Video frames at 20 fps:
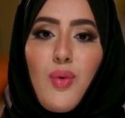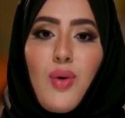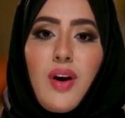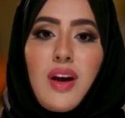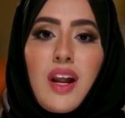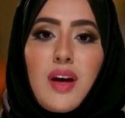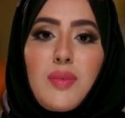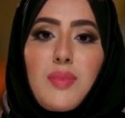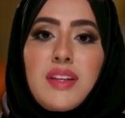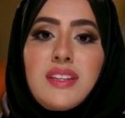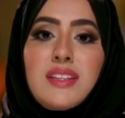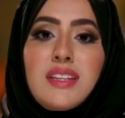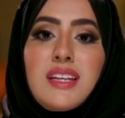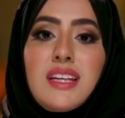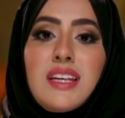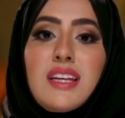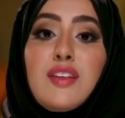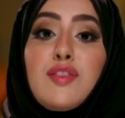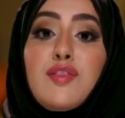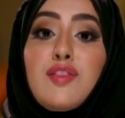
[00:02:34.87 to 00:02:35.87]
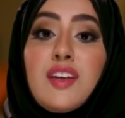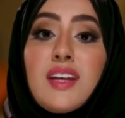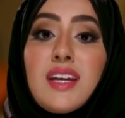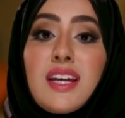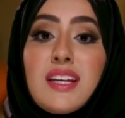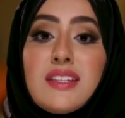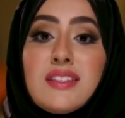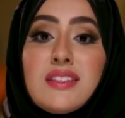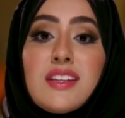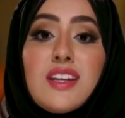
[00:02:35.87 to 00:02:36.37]
ورغبته في
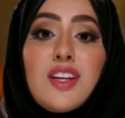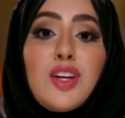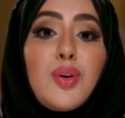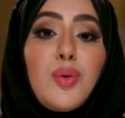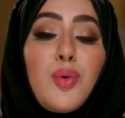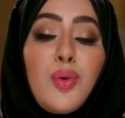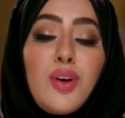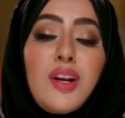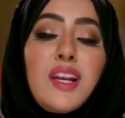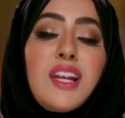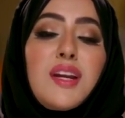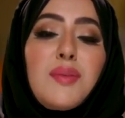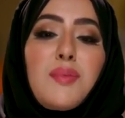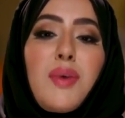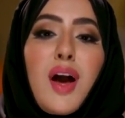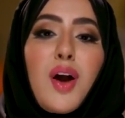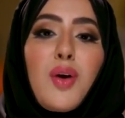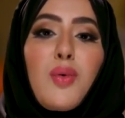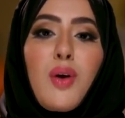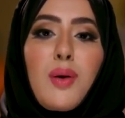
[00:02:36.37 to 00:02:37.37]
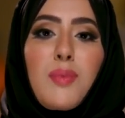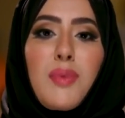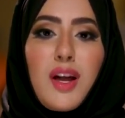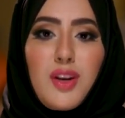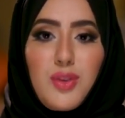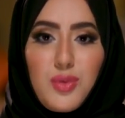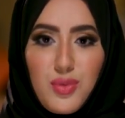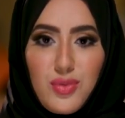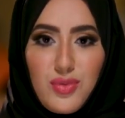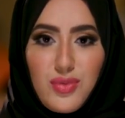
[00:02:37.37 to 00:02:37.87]
كسر كل ما هو
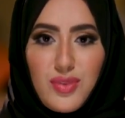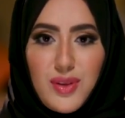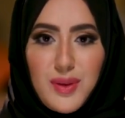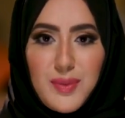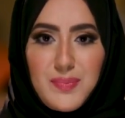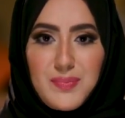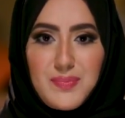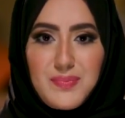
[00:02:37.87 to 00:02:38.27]
مألوف